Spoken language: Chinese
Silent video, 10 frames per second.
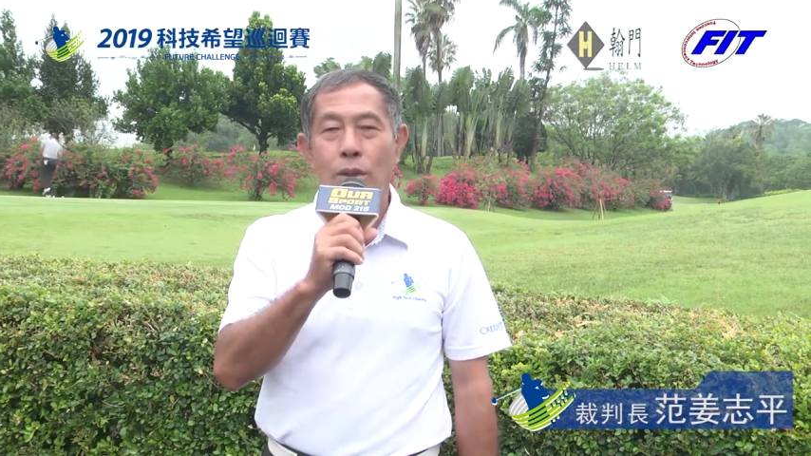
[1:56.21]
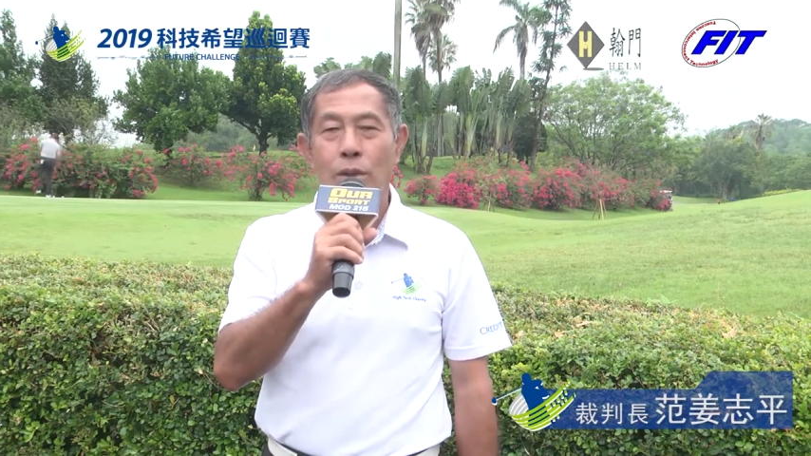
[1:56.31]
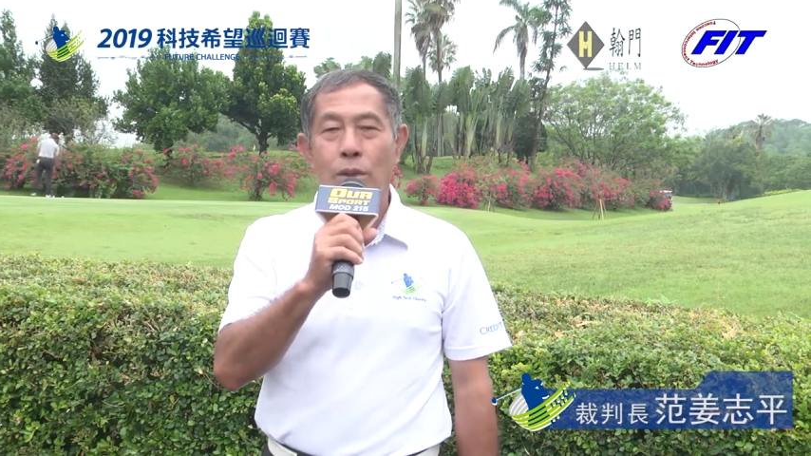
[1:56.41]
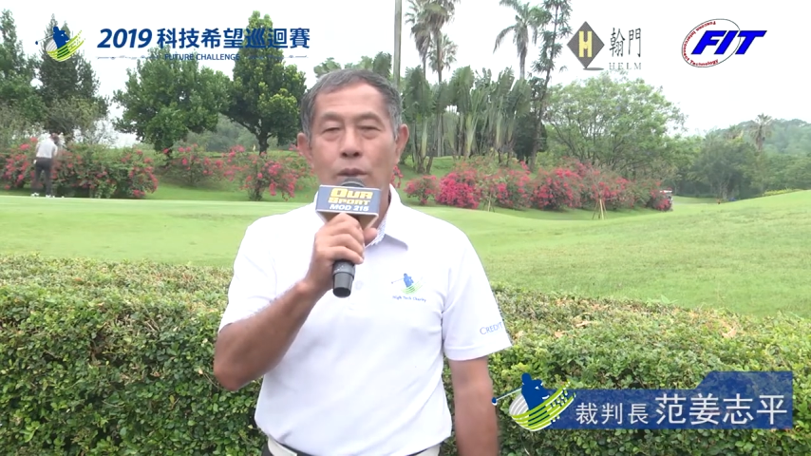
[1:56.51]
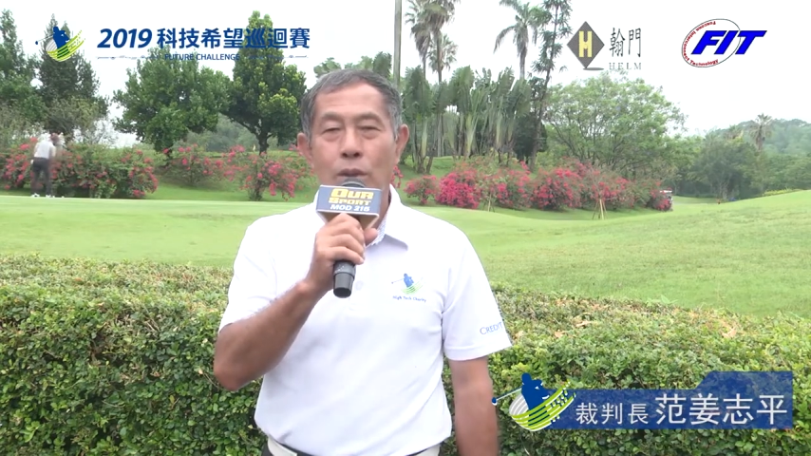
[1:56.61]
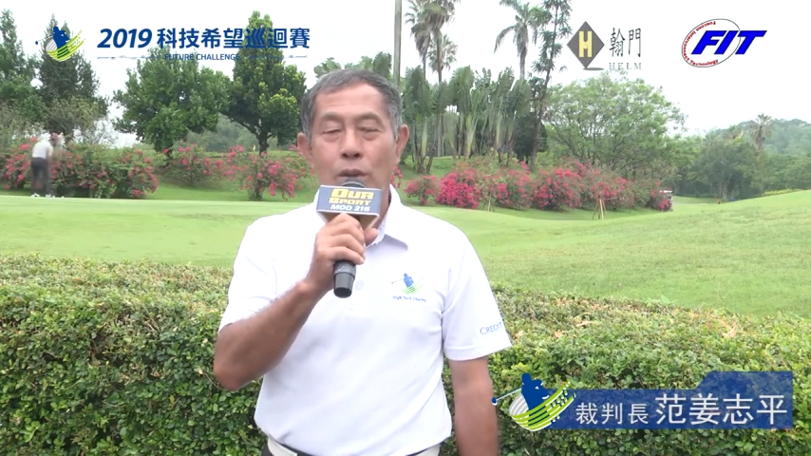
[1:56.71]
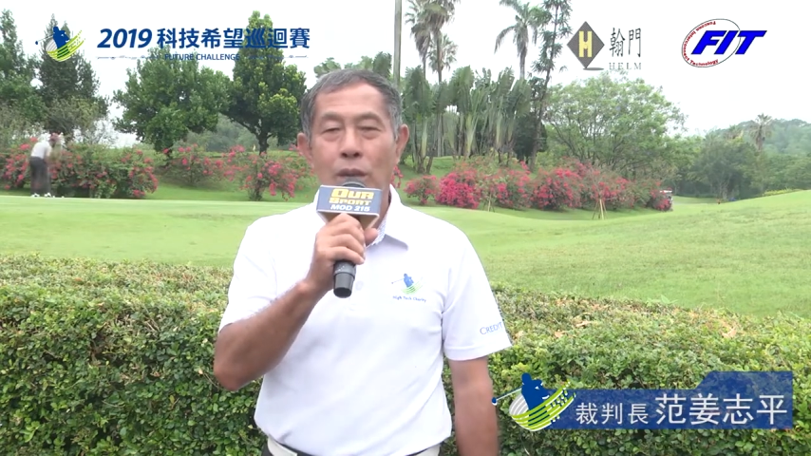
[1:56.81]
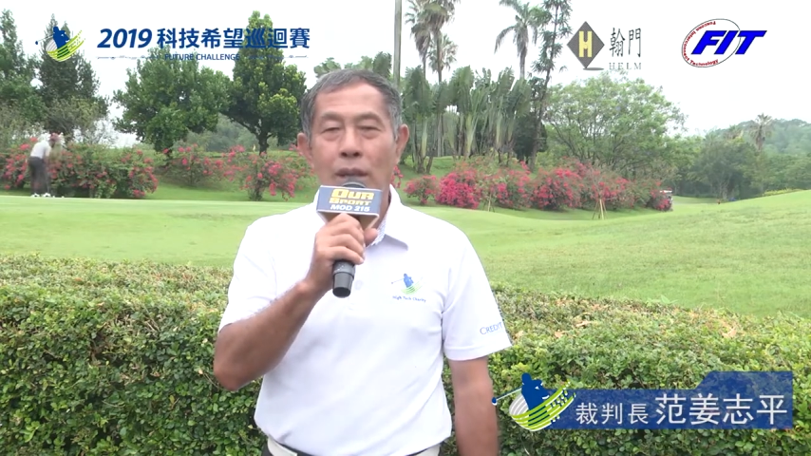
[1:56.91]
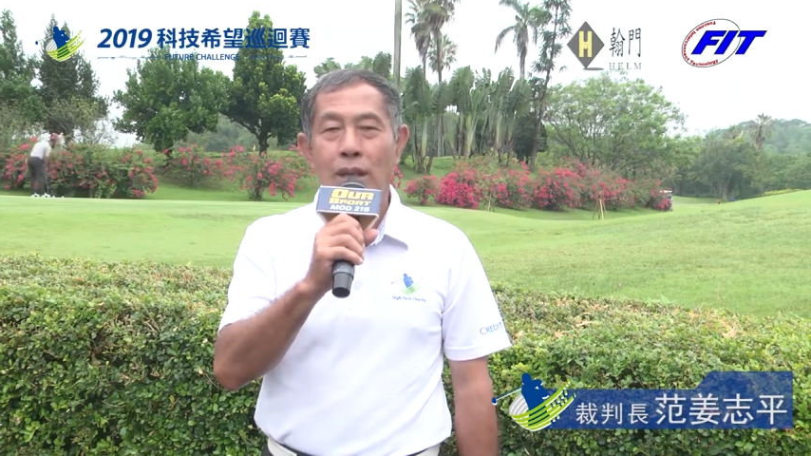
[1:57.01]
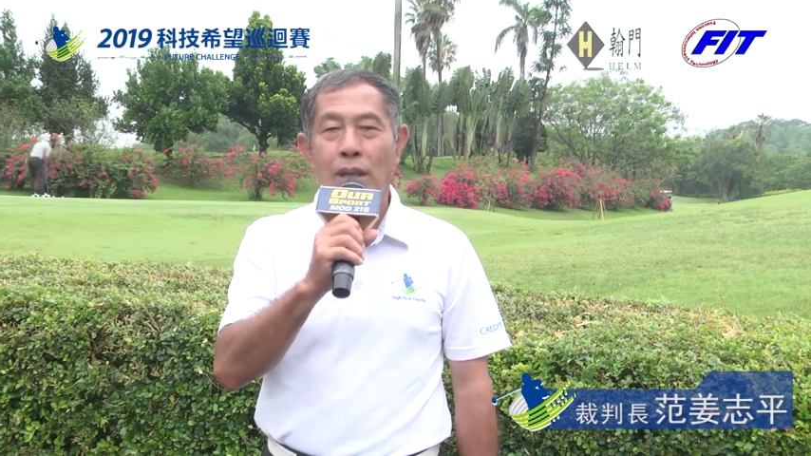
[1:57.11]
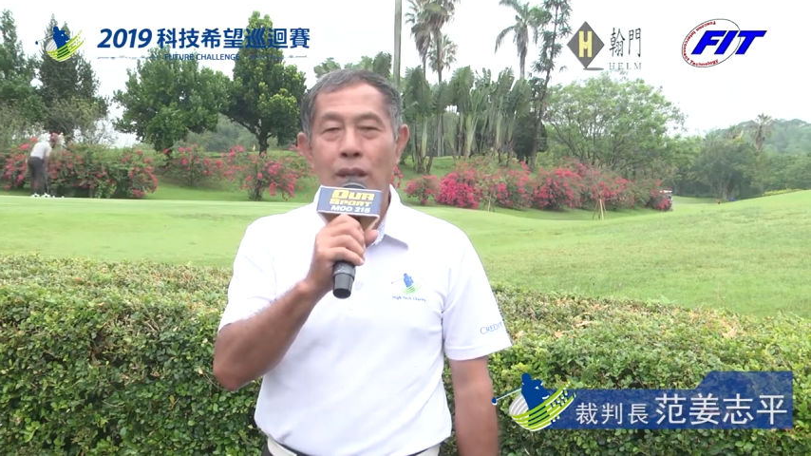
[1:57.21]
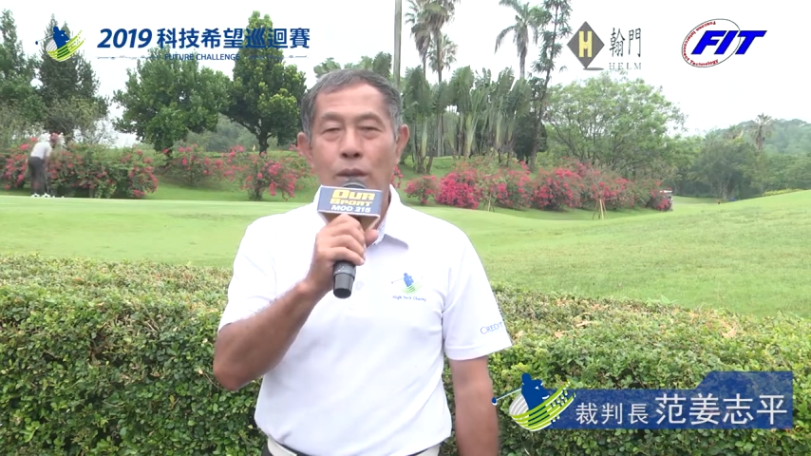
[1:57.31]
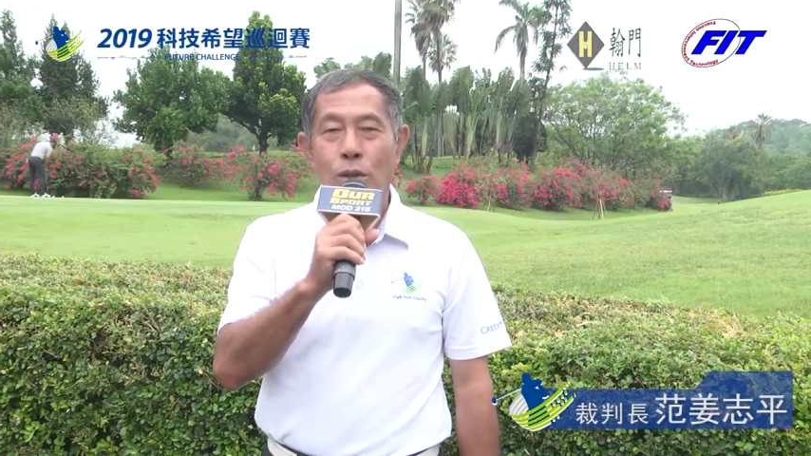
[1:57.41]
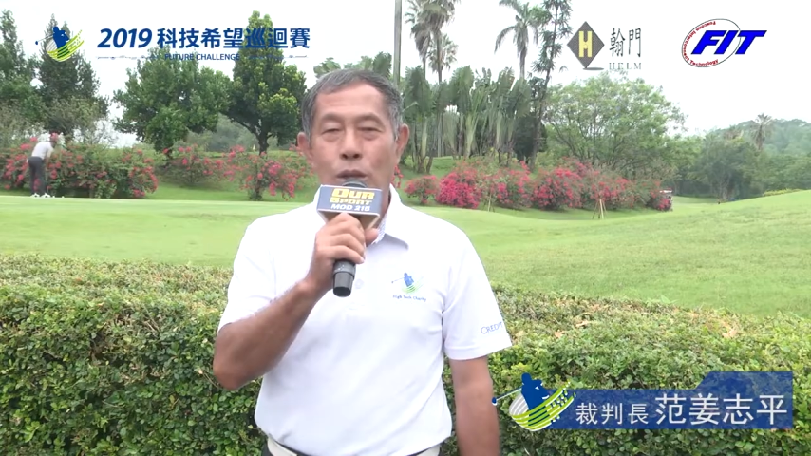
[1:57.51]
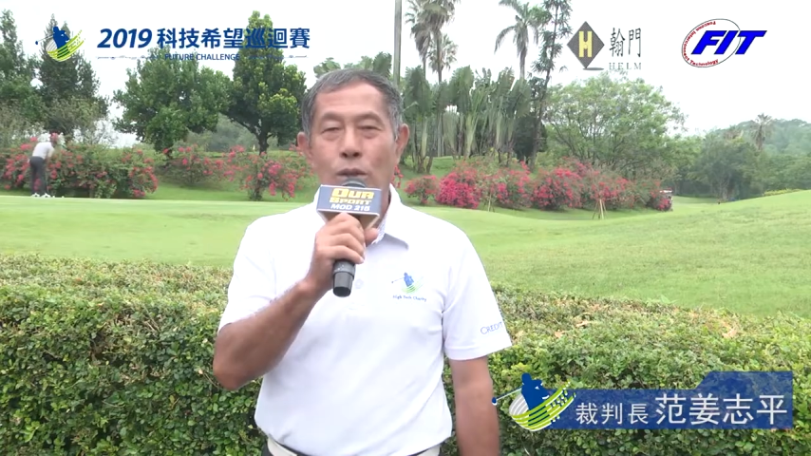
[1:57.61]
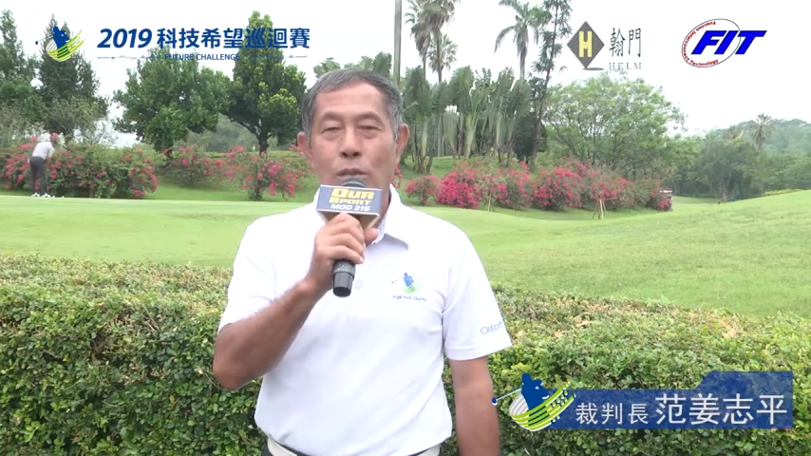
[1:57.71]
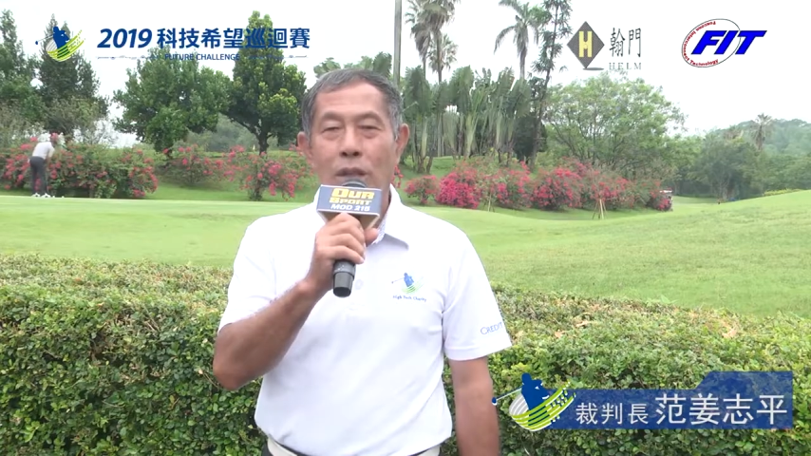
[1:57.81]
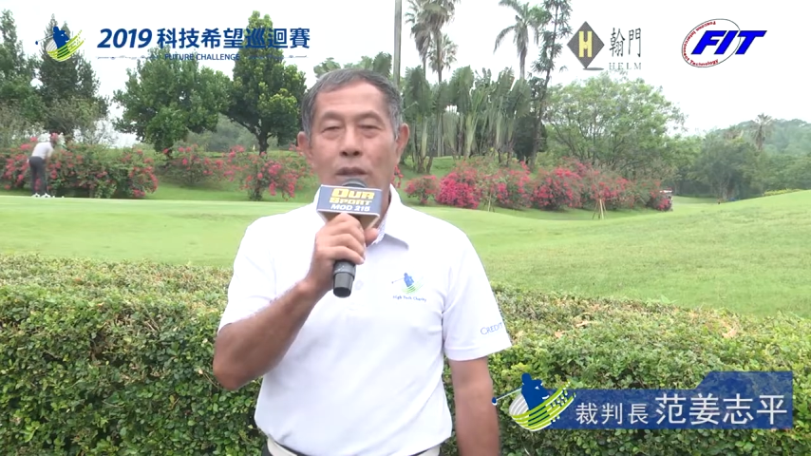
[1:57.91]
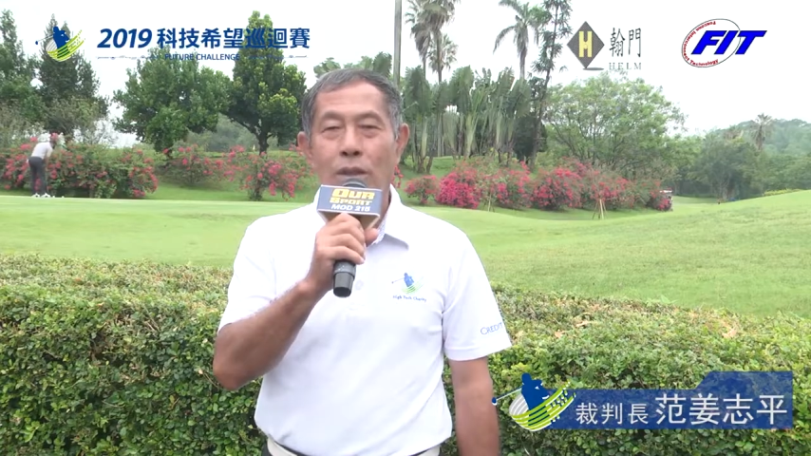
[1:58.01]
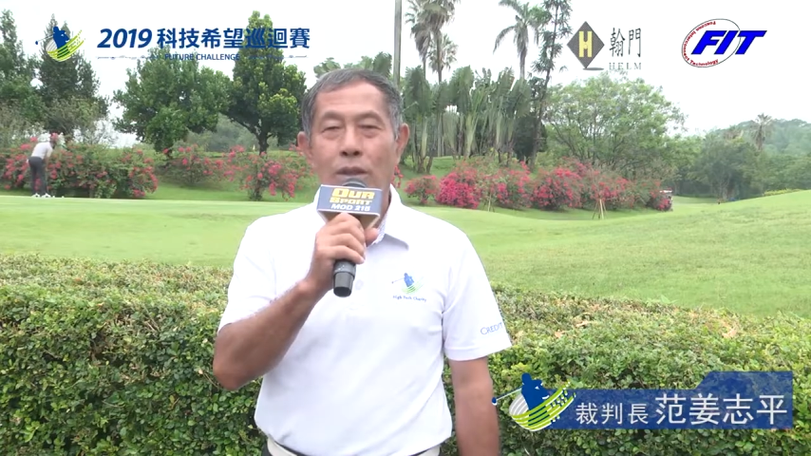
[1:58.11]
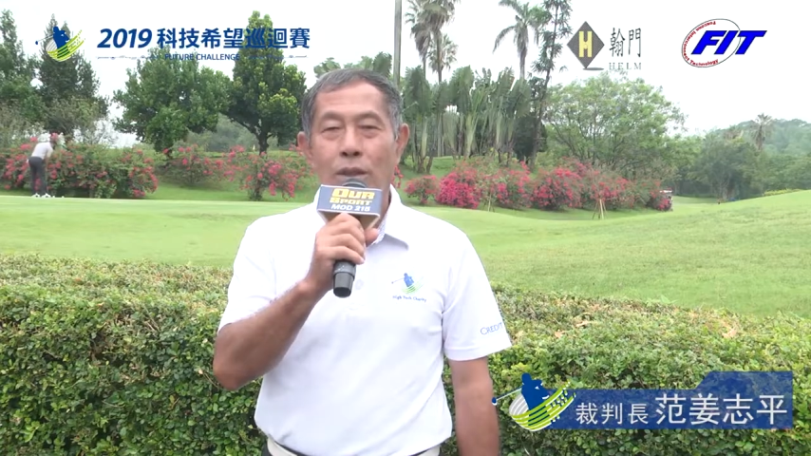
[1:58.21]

所以说我希望选手们。